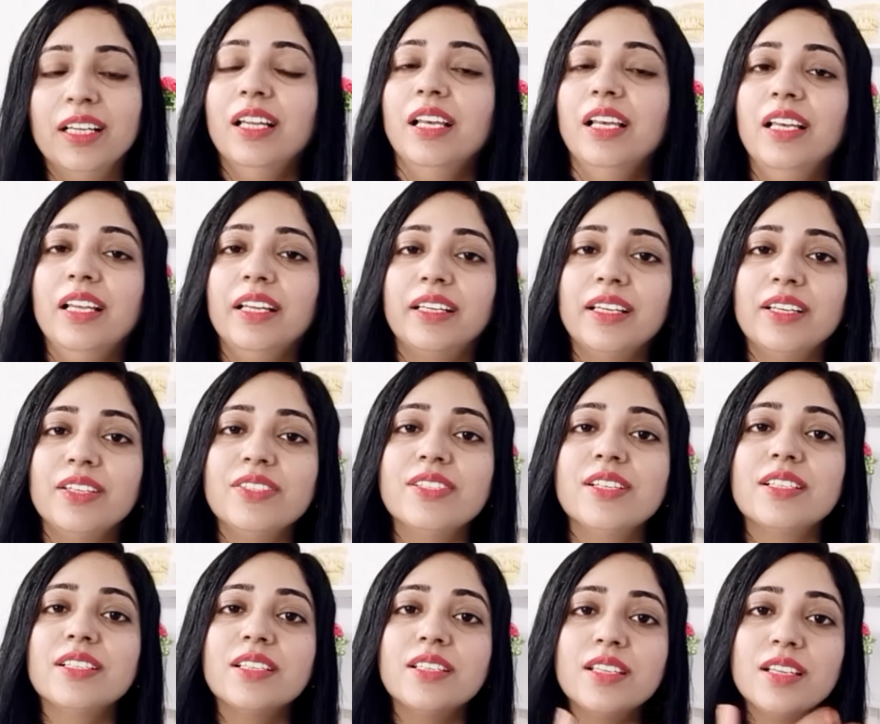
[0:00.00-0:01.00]
लेकिन
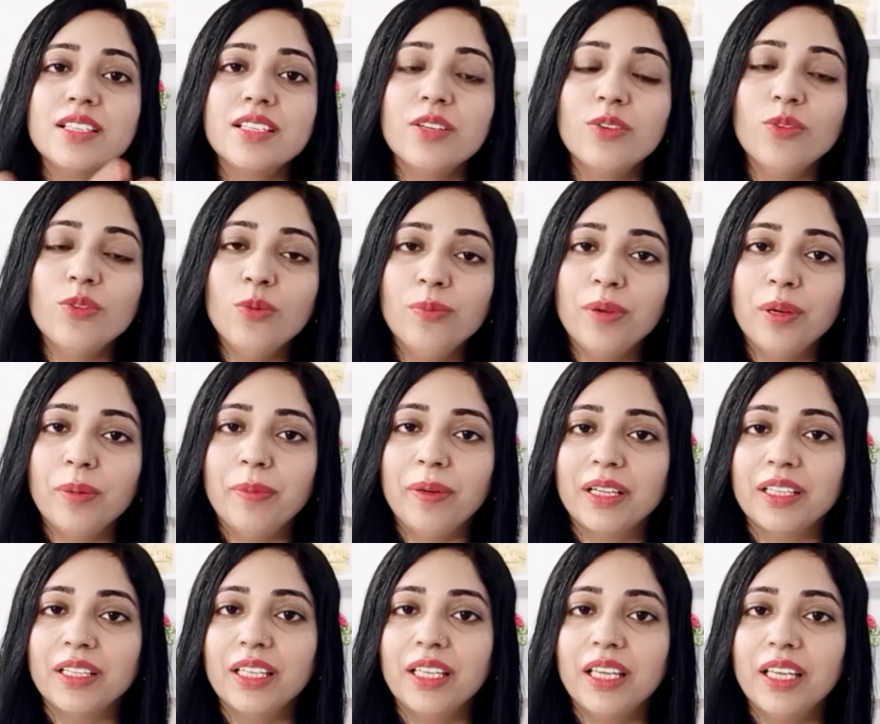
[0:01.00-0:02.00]
जैसे जैसे उम्र
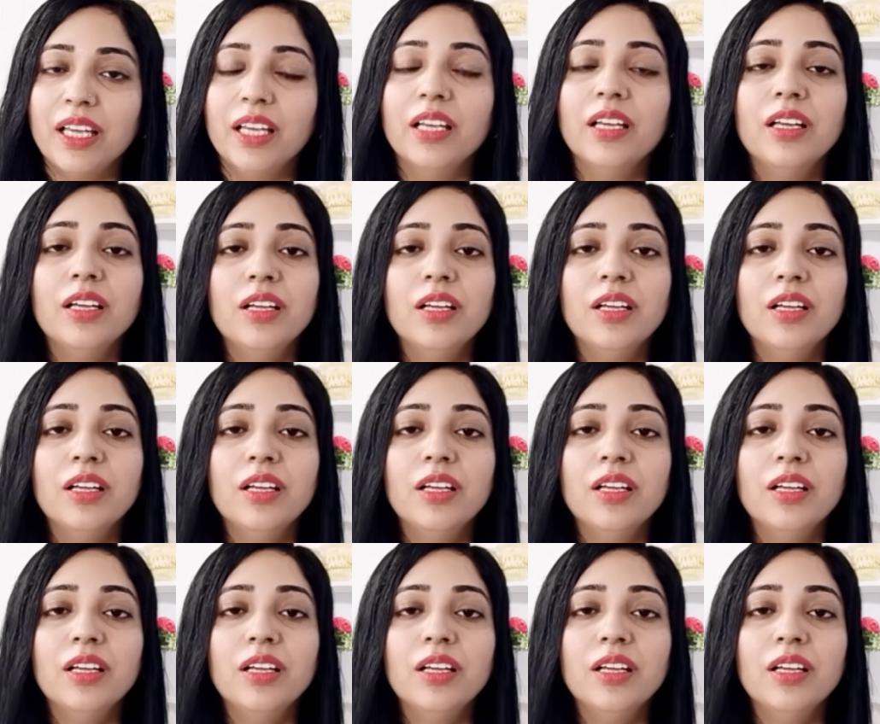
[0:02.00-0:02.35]
बढ़ती है